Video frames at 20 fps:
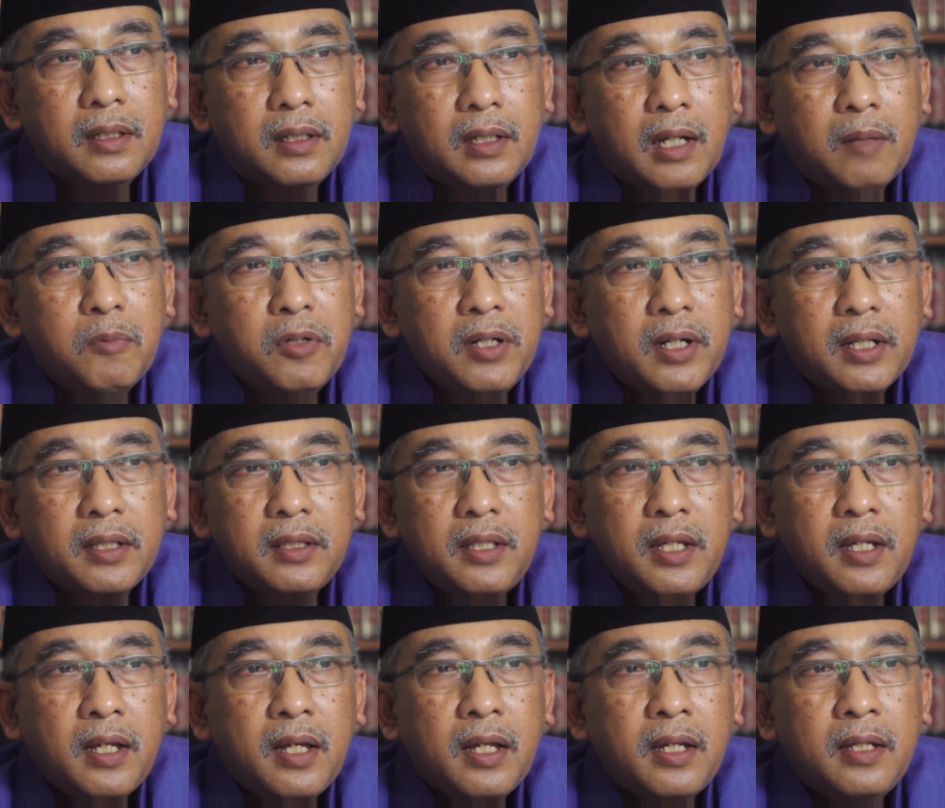Namun
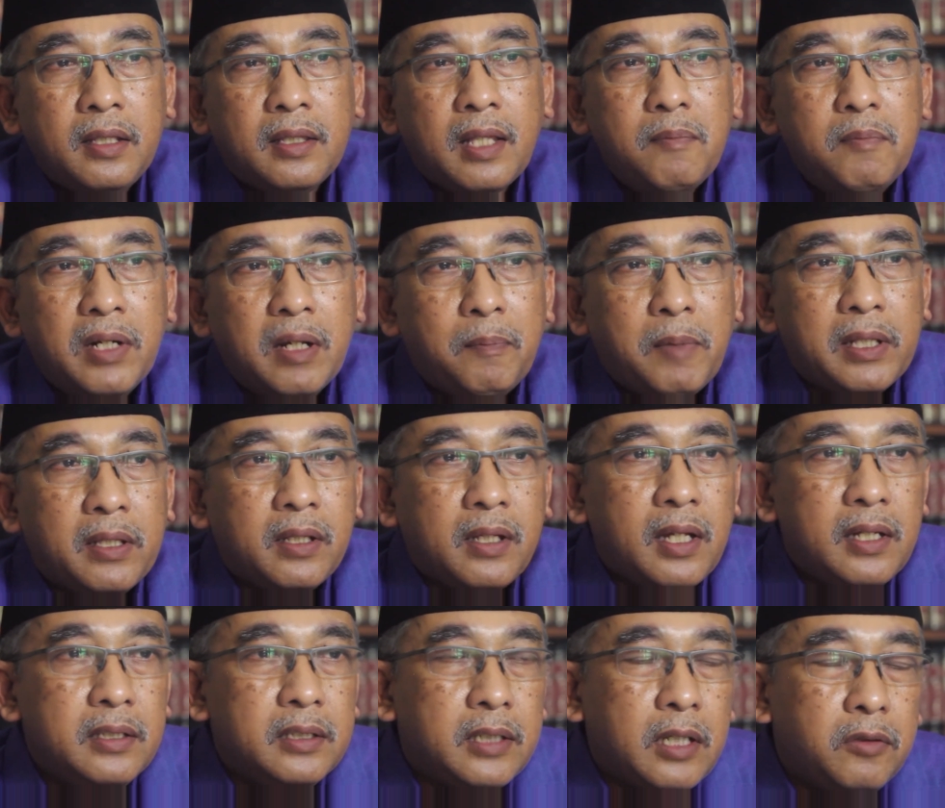ketika kita
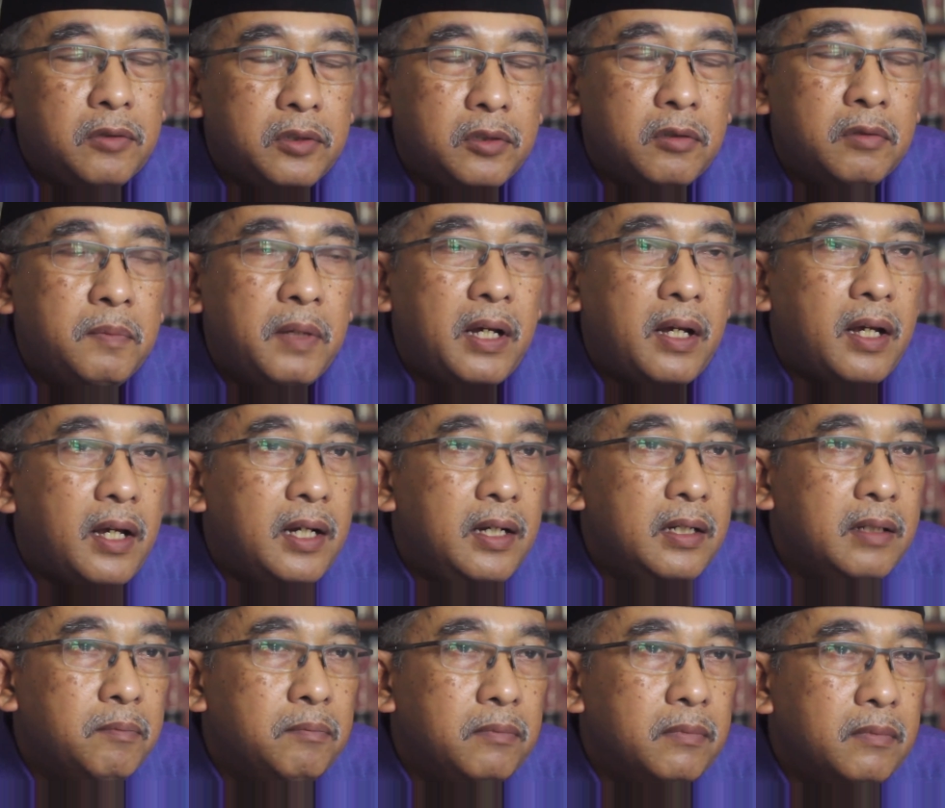mendapatkan satu
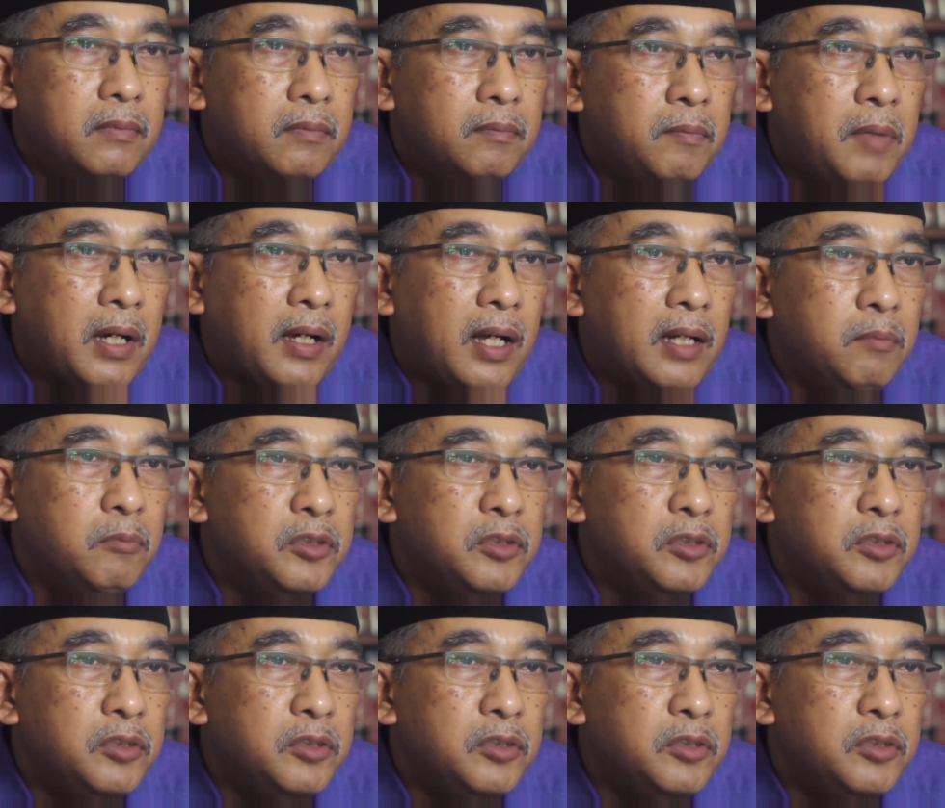cobaan, bahkan